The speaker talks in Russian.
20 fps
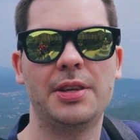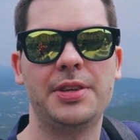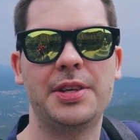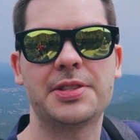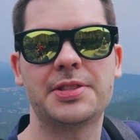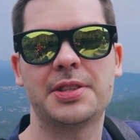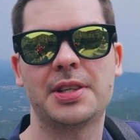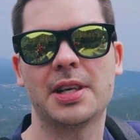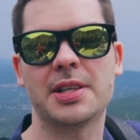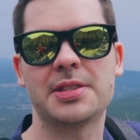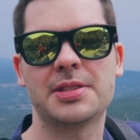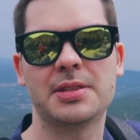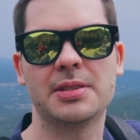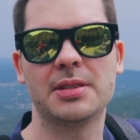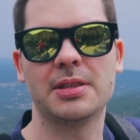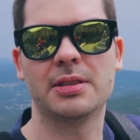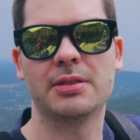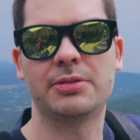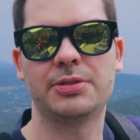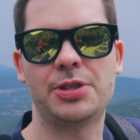Несколько раз
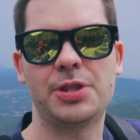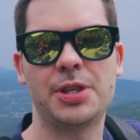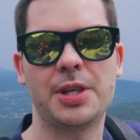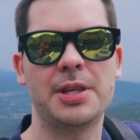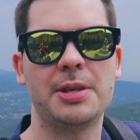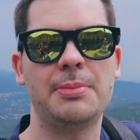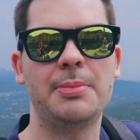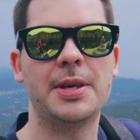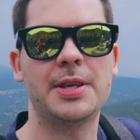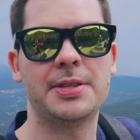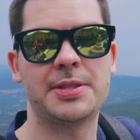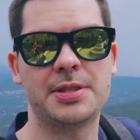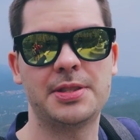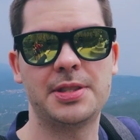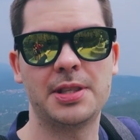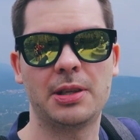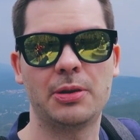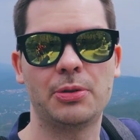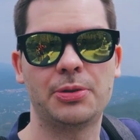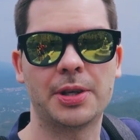в течение месяца
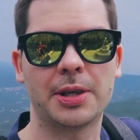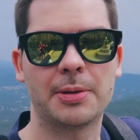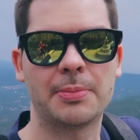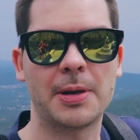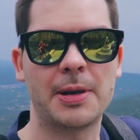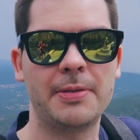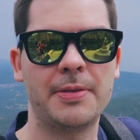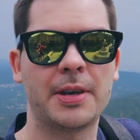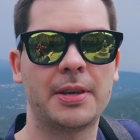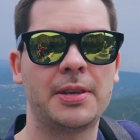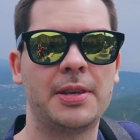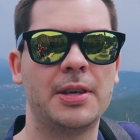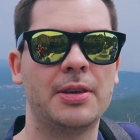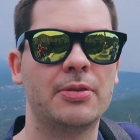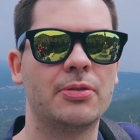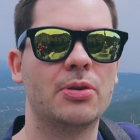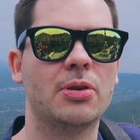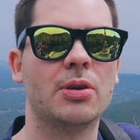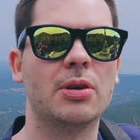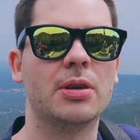делают так проверки
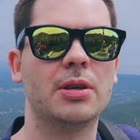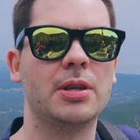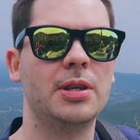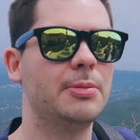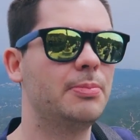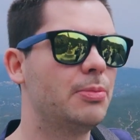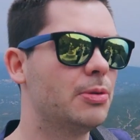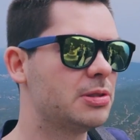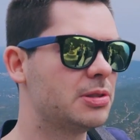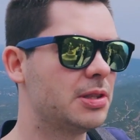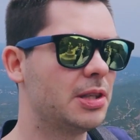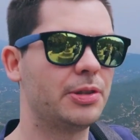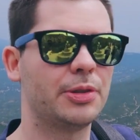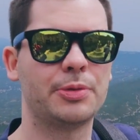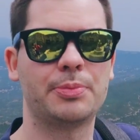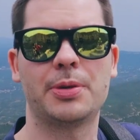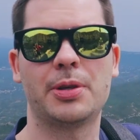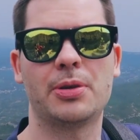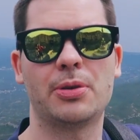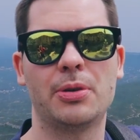его, и после
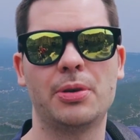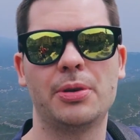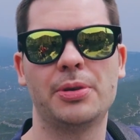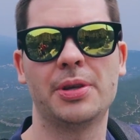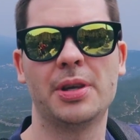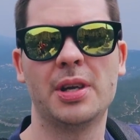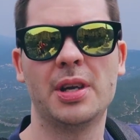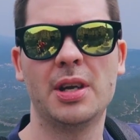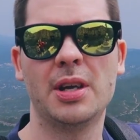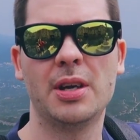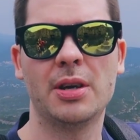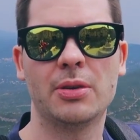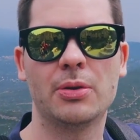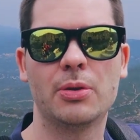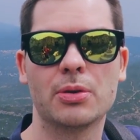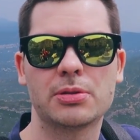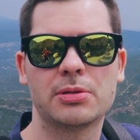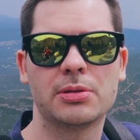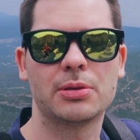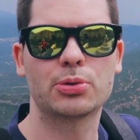этого приходит
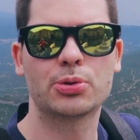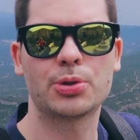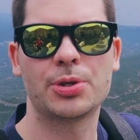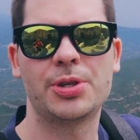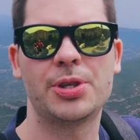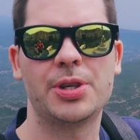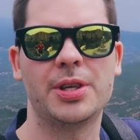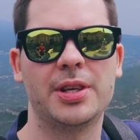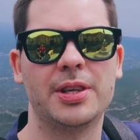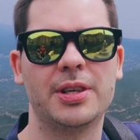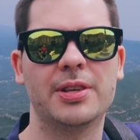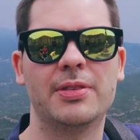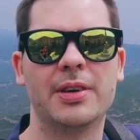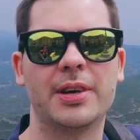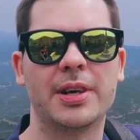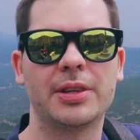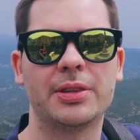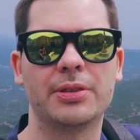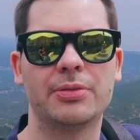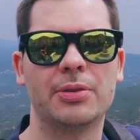госслужащий и
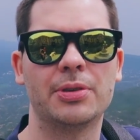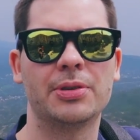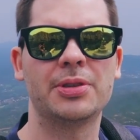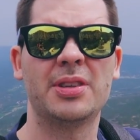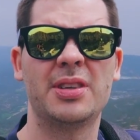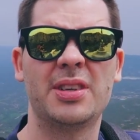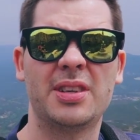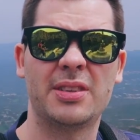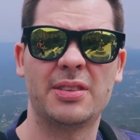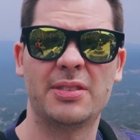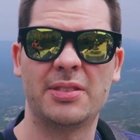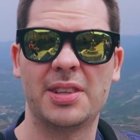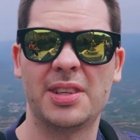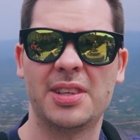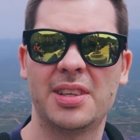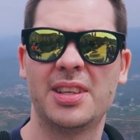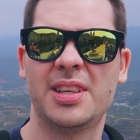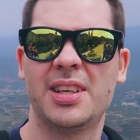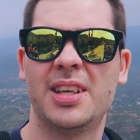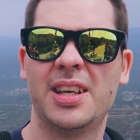говорит, вот, вы